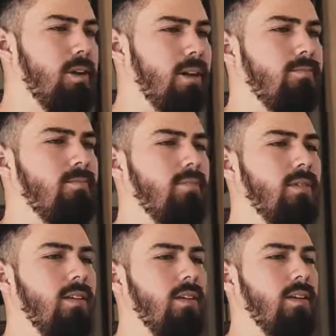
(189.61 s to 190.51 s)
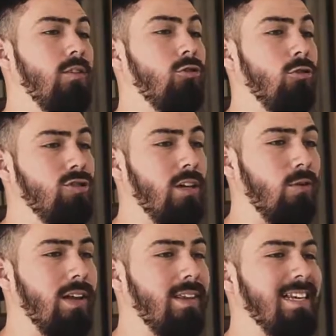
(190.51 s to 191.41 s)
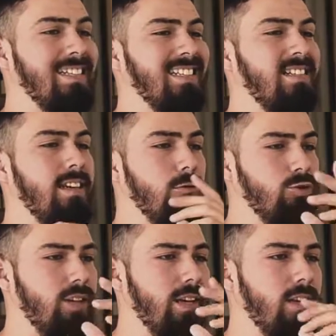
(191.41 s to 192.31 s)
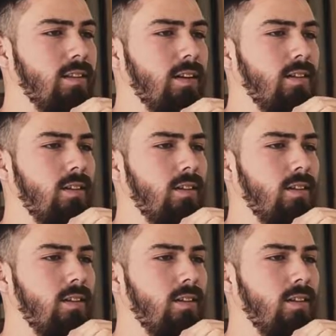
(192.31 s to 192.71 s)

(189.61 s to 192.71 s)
Bien, entonces lo que tienes que hacer es lo siguiente.